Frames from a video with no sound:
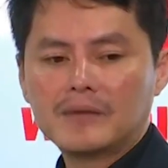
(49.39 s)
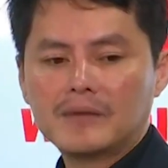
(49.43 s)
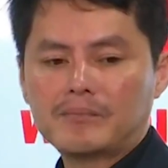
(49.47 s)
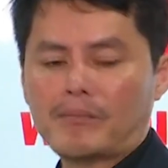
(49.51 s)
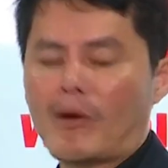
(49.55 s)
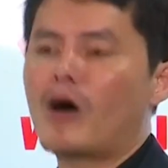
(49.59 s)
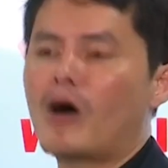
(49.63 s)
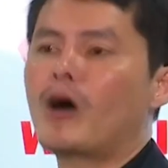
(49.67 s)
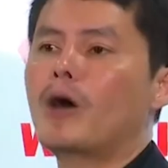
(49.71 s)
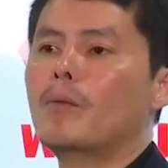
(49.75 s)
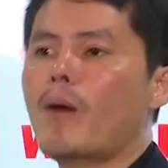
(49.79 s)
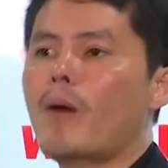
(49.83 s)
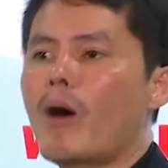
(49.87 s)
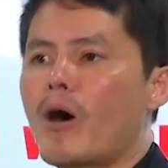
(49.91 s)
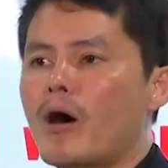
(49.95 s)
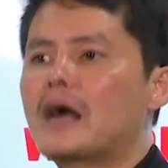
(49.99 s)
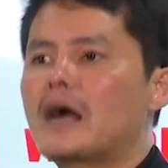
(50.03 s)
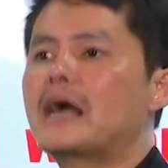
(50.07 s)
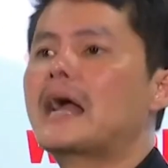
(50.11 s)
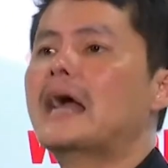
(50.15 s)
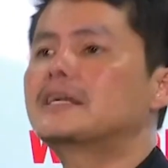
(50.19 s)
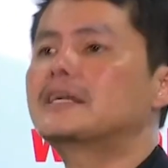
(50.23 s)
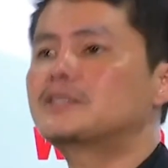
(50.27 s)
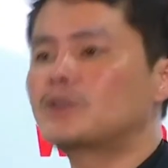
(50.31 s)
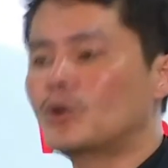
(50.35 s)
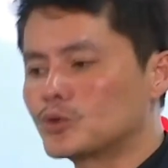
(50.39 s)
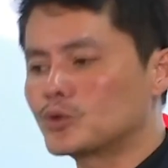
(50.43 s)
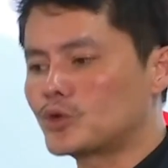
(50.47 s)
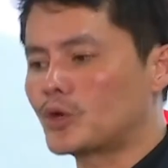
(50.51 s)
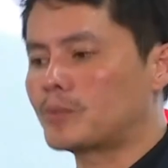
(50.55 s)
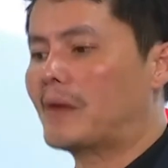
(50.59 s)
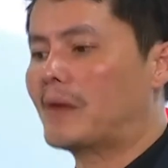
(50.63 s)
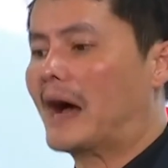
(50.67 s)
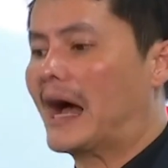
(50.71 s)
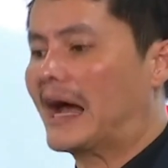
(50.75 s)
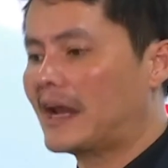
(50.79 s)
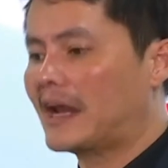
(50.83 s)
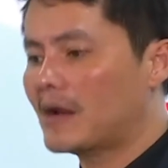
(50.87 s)
บคบก็แค่ส่งจด
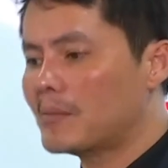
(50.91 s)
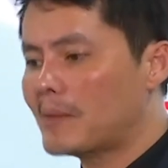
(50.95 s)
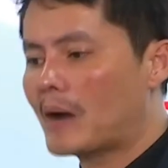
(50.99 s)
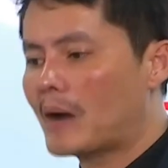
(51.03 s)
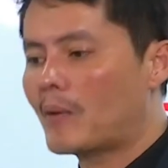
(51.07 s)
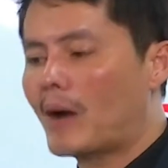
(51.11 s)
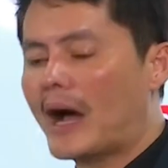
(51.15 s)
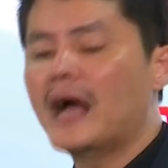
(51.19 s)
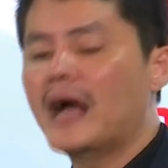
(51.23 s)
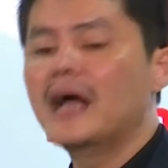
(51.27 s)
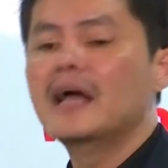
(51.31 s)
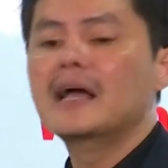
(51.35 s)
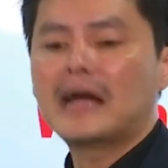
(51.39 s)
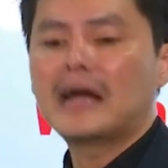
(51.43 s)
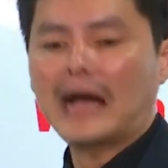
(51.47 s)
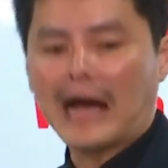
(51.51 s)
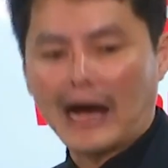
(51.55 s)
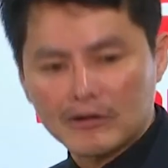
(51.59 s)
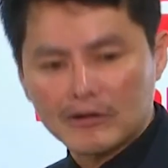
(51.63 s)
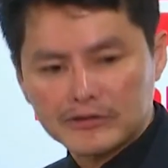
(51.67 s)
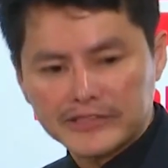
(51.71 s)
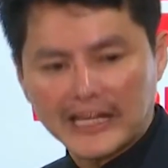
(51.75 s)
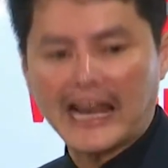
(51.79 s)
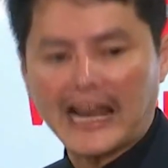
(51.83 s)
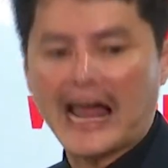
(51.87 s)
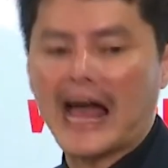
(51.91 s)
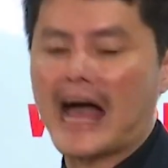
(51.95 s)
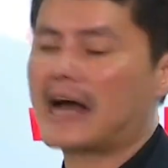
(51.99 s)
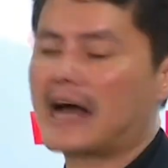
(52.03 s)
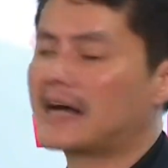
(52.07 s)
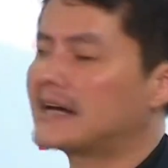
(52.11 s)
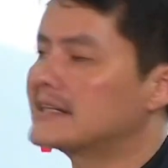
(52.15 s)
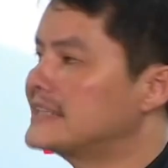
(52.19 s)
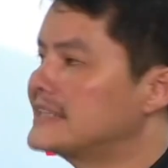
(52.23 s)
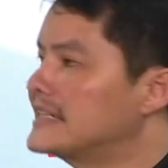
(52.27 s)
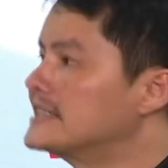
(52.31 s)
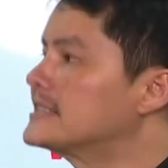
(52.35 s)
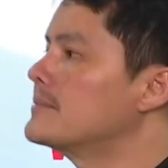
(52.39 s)
หมายเรามาว่าเอาสลา
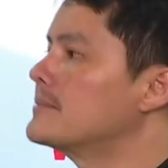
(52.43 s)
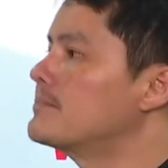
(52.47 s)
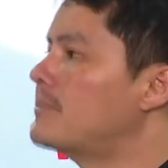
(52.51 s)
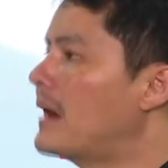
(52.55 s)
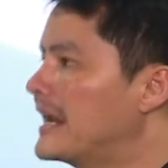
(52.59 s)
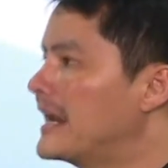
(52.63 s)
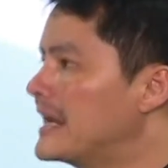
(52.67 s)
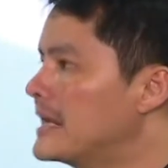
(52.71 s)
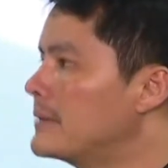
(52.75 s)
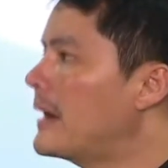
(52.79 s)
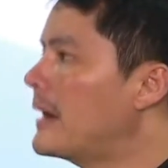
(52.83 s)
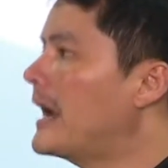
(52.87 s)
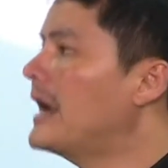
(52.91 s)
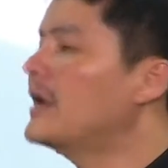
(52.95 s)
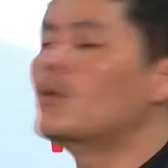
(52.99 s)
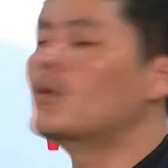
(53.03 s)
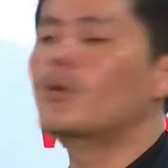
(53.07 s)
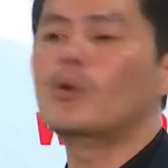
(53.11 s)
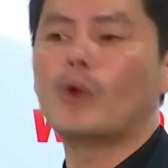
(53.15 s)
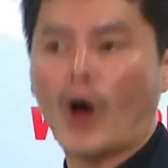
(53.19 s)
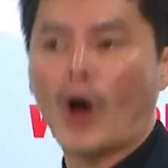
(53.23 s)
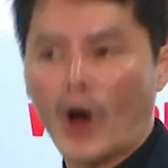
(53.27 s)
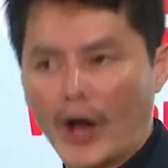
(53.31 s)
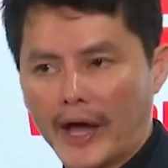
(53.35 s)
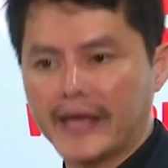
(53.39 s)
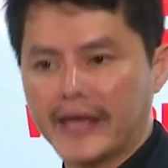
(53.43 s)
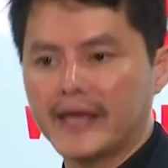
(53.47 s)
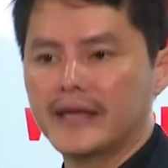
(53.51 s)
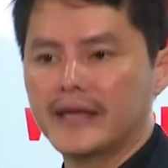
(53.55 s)
ก70ใบนี้ไปให้ดูหน่อย